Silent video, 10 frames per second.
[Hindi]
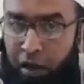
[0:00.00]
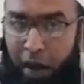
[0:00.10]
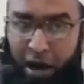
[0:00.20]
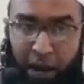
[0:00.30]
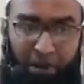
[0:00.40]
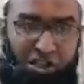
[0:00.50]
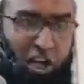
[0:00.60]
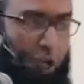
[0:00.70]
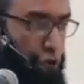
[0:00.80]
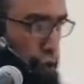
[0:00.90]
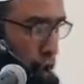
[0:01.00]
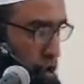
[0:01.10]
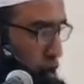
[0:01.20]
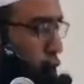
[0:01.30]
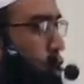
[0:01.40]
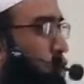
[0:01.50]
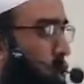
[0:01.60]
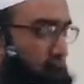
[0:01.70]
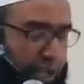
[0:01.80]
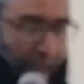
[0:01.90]
हमारे बच्चे के दोस्त कौन
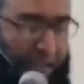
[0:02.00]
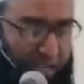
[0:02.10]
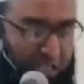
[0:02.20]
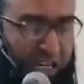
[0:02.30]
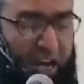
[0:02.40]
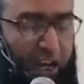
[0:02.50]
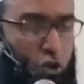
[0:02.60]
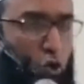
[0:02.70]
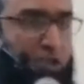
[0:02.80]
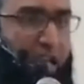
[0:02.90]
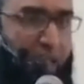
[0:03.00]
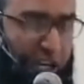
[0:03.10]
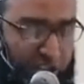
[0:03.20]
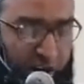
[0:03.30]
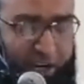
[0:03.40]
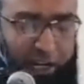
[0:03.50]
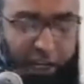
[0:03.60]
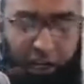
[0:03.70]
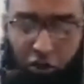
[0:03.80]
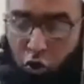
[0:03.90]
कौन से हैं किस तरह के दोस्त हैं किस
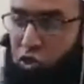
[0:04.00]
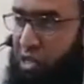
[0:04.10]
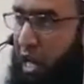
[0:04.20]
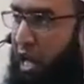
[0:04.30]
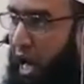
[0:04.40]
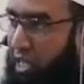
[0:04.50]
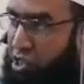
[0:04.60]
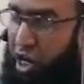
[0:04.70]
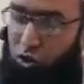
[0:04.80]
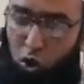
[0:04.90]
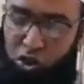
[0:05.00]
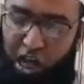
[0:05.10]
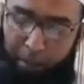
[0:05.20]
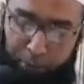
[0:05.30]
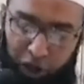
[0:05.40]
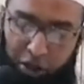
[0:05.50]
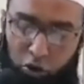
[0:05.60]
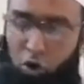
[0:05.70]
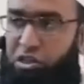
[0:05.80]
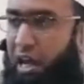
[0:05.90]
कैटेगरी के दोस्त हैं अच्छे दोस्त हैं बुरे
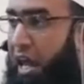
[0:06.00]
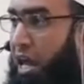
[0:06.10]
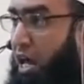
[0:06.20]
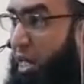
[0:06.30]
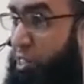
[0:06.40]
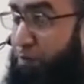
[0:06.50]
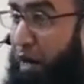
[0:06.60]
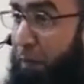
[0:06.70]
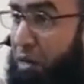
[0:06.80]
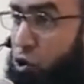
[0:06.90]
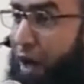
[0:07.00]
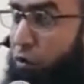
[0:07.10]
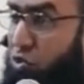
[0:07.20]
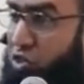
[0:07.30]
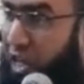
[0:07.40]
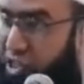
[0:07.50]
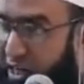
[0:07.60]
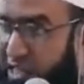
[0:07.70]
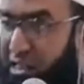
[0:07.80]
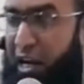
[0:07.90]
दोस्त हैं इस पर भी जो है वो
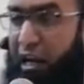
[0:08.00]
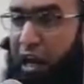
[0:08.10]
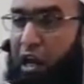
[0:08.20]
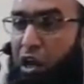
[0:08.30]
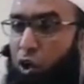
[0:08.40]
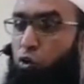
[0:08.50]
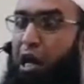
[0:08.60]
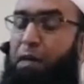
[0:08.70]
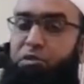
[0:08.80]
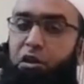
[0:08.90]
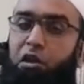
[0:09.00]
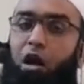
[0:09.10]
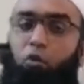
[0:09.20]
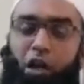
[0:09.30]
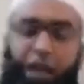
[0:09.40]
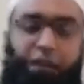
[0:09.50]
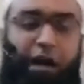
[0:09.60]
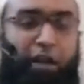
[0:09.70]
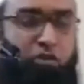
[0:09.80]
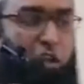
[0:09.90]
मुसलसल नजर रखें क्योंकि आप सल्लल्लाहु अलैहि
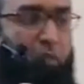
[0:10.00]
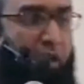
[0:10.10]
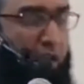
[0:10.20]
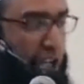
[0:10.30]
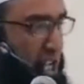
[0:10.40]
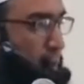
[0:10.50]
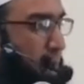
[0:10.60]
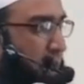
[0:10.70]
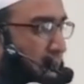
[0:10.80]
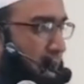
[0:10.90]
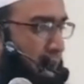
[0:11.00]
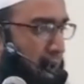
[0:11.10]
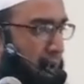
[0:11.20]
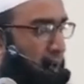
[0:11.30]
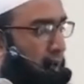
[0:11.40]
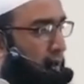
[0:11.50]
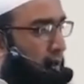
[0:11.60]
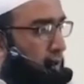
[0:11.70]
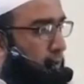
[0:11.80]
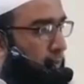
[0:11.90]
वसल्लम की हदीस मुबारक है
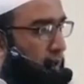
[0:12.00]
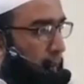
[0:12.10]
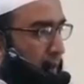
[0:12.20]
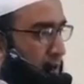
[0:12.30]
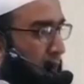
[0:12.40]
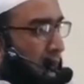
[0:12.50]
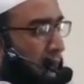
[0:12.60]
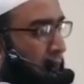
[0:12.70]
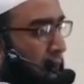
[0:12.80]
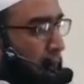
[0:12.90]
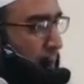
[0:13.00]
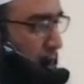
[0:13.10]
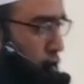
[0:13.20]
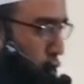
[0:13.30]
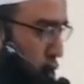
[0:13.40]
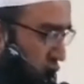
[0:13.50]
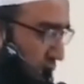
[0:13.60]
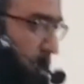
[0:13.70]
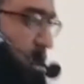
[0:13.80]
कि बंदा अपने दोस्त के